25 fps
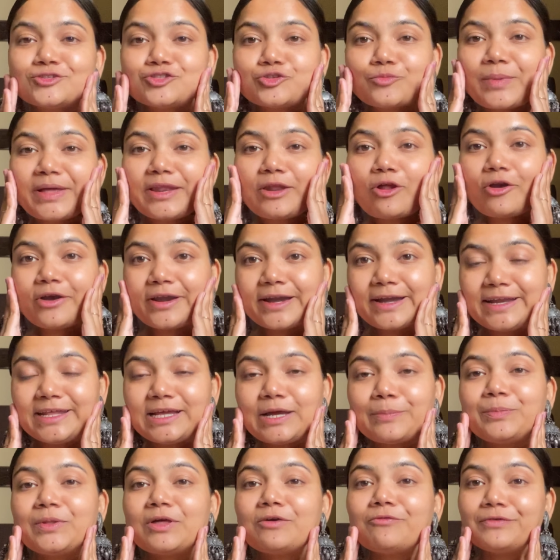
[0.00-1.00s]
सो मैंने ऑलरेडी
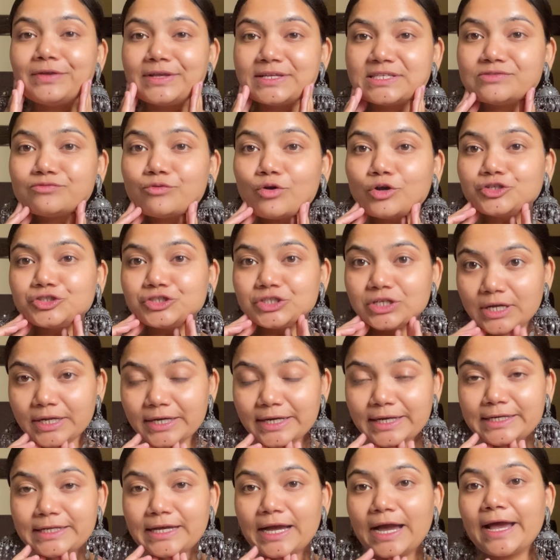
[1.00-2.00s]
अपना फेस वॉश
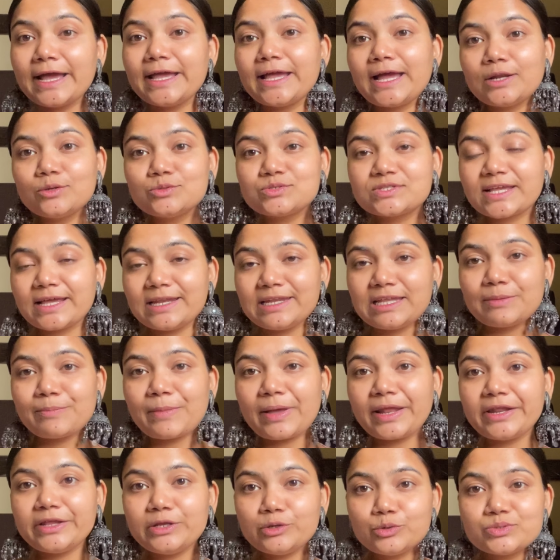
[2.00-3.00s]
कर लिया है एंड उसके लिए
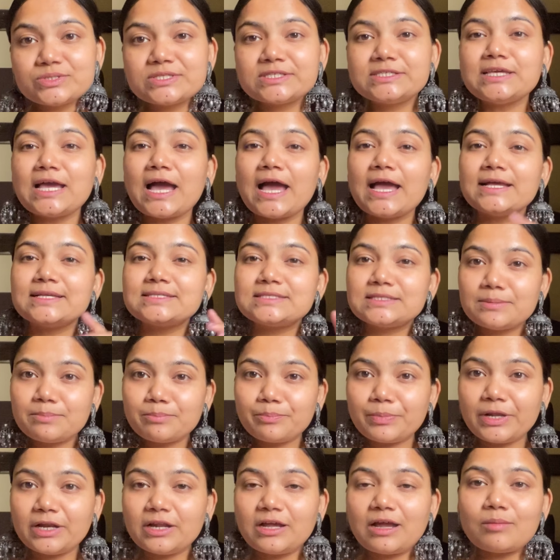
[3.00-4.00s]
मैंने यूज़ किया है
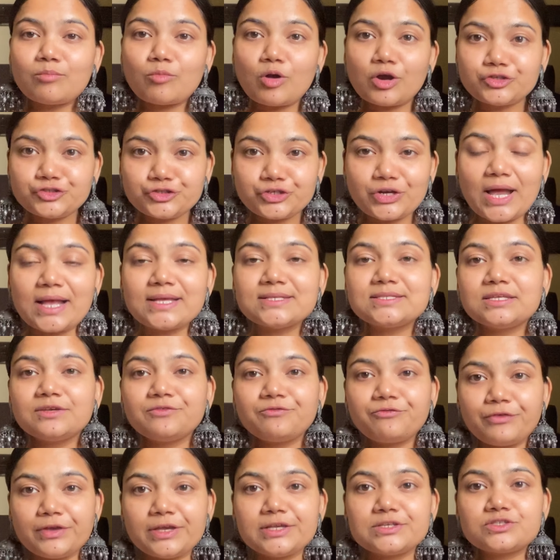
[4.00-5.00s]
सिंपल का
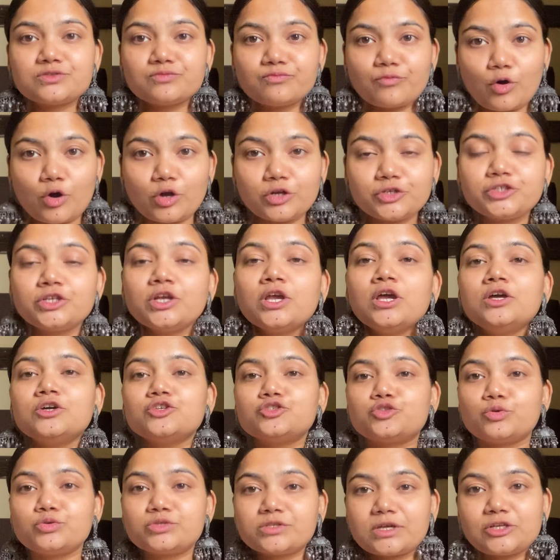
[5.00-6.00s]
मॉइस्चराइजिंग फेस वॉश
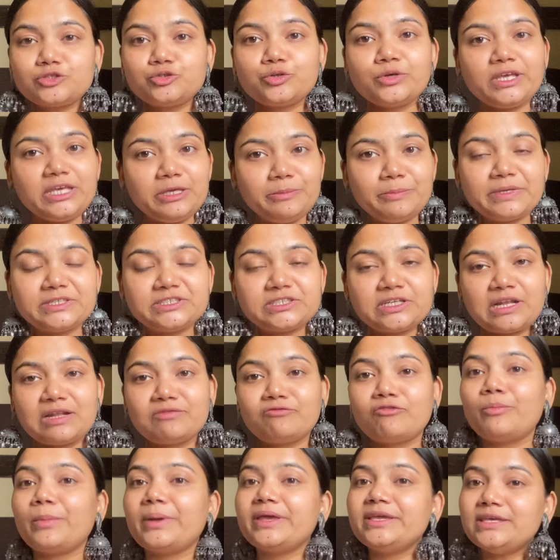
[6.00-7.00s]
सो उसका जो इमेज है
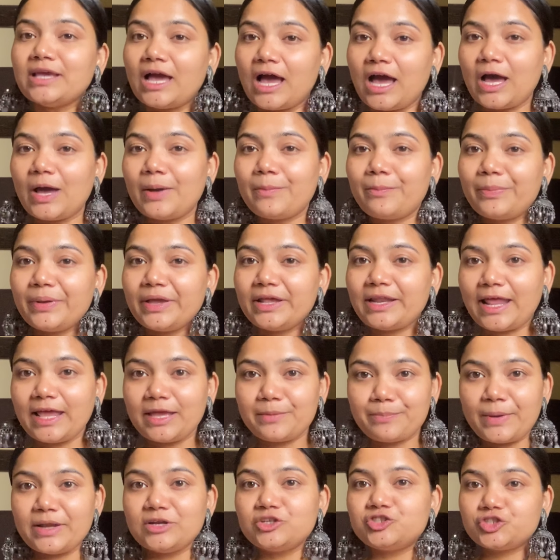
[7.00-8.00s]
ना वो मैं यहाँ पे लाइक
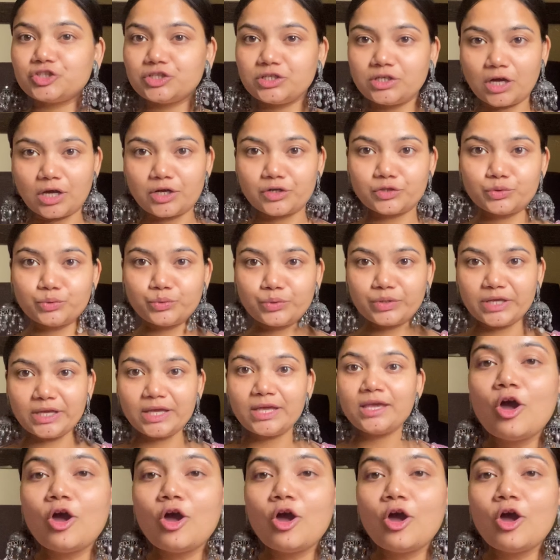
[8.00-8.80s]
like, मेंशन कर दूंगी